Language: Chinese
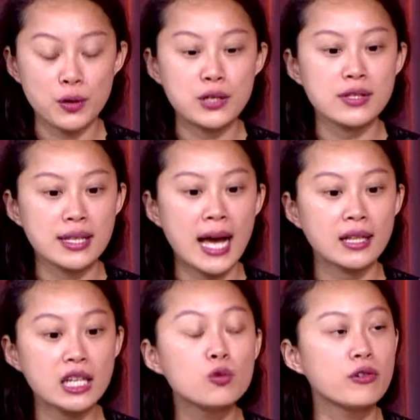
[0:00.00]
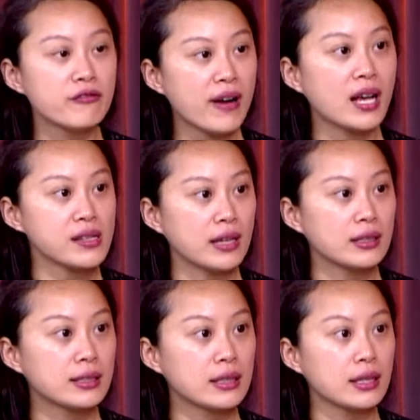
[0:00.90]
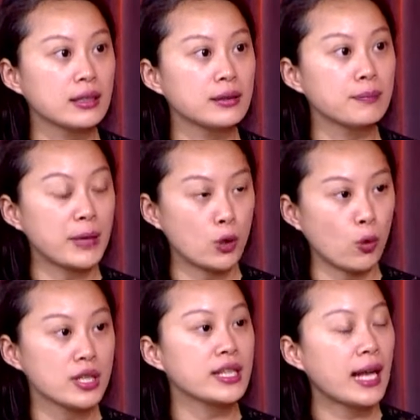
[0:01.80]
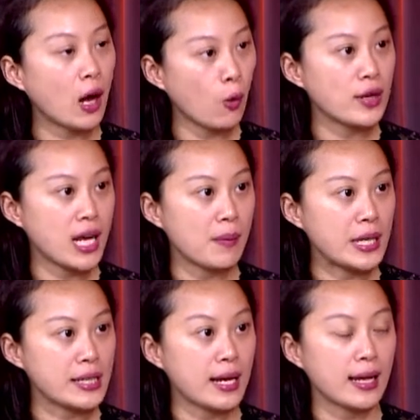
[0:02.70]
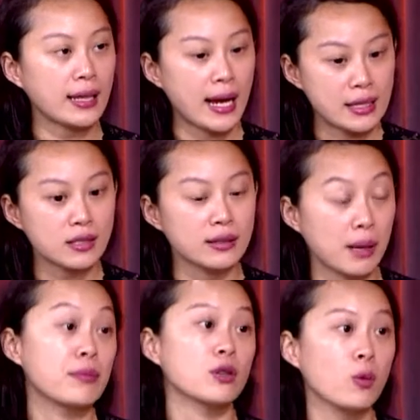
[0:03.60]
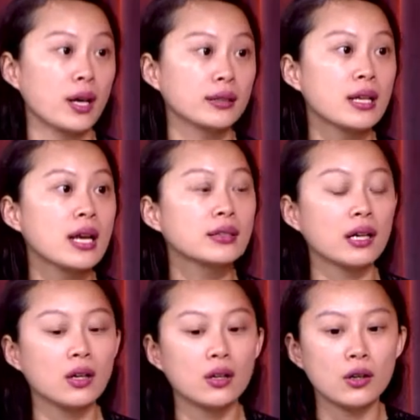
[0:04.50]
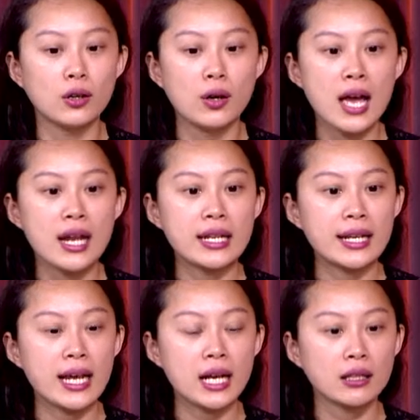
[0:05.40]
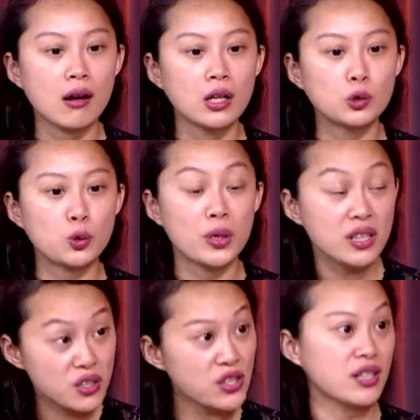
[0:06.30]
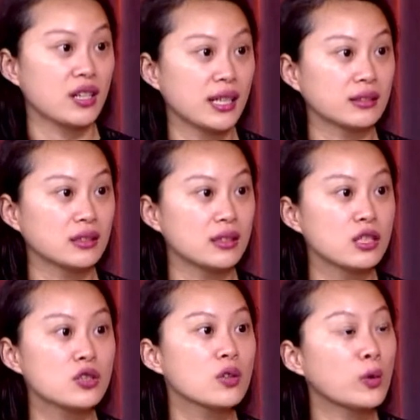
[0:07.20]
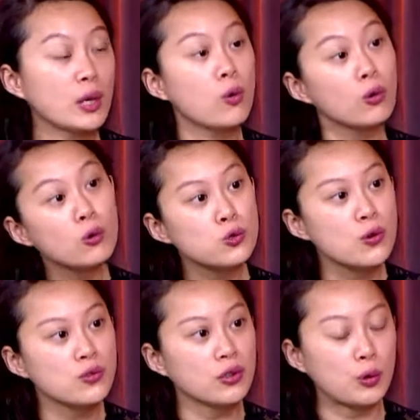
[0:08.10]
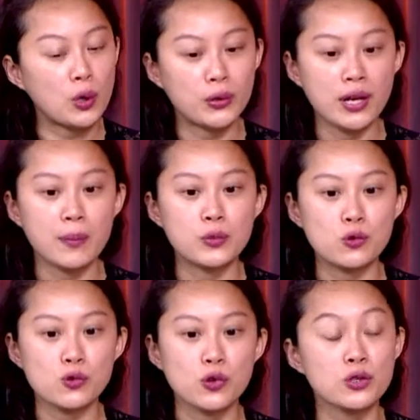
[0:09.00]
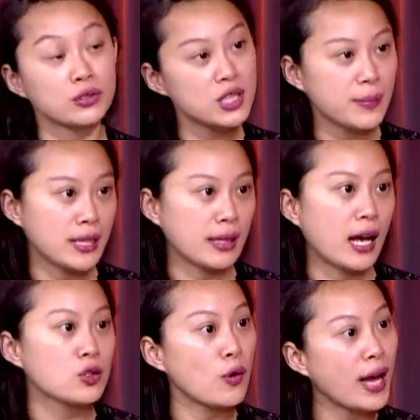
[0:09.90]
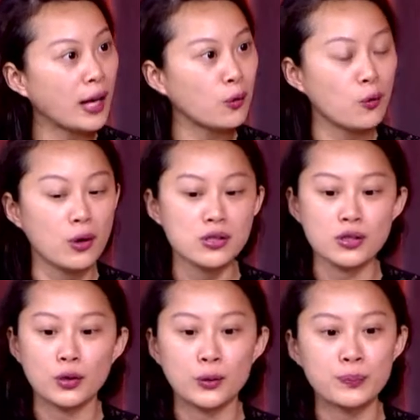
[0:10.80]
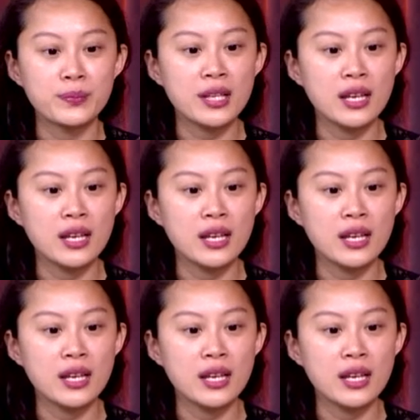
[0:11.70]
对，就是它的译文发展跟美国其他国家比起来，它还是 number one。然后你可以看到很多各式各样的人，就是我连我工作的时候也会遇到，比如说从日本啊、从韩国、从